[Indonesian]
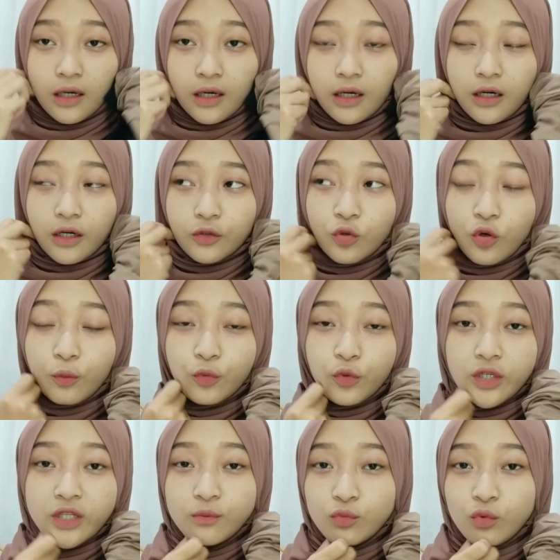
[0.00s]
eh, dua puluh
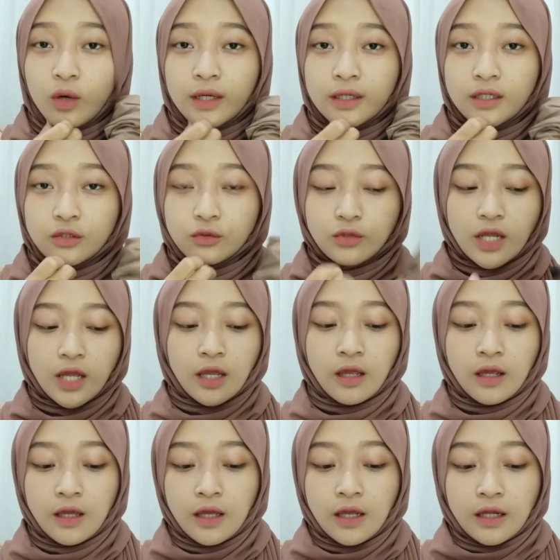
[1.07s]
ribuan gitu deh
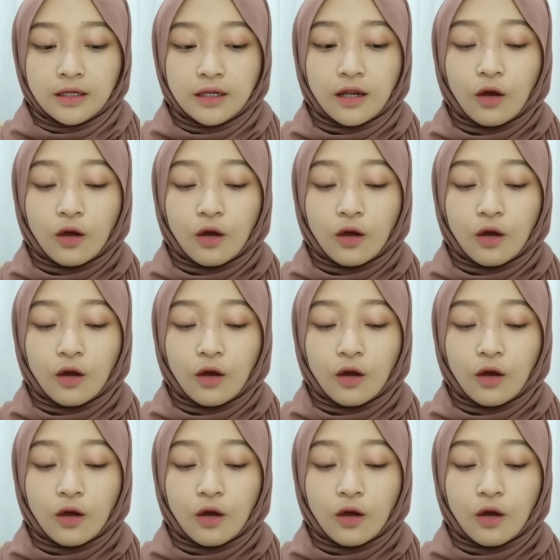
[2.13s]
dan